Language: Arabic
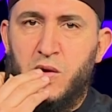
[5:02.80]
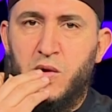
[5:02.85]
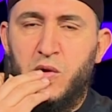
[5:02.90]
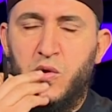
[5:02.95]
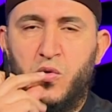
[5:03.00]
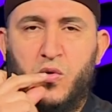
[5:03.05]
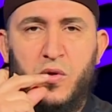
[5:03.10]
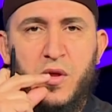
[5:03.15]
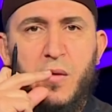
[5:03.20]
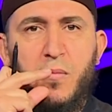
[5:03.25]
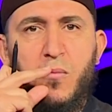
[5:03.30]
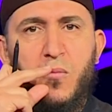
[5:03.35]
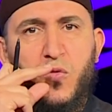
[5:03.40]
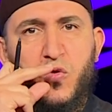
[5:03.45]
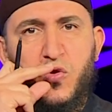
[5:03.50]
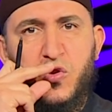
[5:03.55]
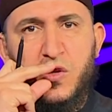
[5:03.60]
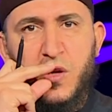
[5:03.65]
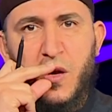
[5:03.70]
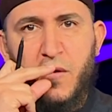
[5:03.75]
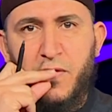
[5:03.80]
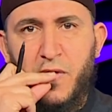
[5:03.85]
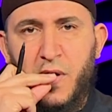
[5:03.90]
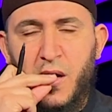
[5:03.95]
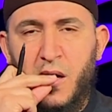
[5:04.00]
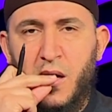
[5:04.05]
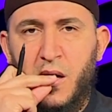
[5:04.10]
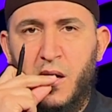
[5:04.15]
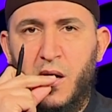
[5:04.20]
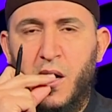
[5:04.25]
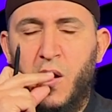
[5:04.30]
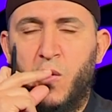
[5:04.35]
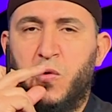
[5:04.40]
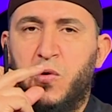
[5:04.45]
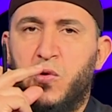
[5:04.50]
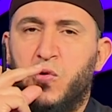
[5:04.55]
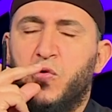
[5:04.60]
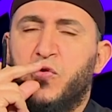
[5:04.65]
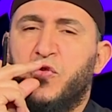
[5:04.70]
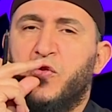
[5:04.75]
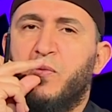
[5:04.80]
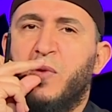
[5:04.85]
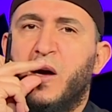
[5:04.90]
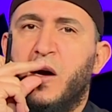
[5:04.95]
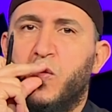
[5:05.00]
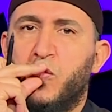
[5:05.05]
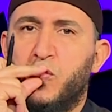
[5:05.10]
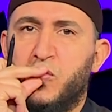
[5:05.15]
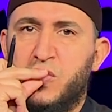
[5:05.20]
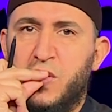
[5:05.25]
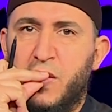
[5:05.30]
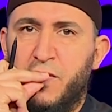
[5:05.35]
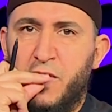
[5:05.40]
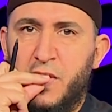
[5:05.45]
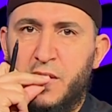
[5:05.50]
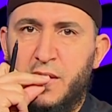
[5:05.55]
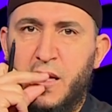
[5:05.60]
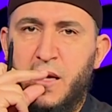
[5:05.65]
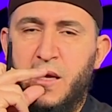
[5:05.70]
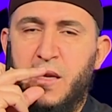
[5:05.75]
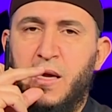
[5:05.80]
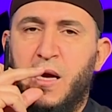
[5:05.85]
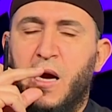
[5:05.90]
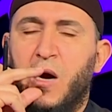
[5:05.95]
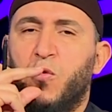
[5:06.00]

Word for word: يضم الشفاء أو يطبق الشفتين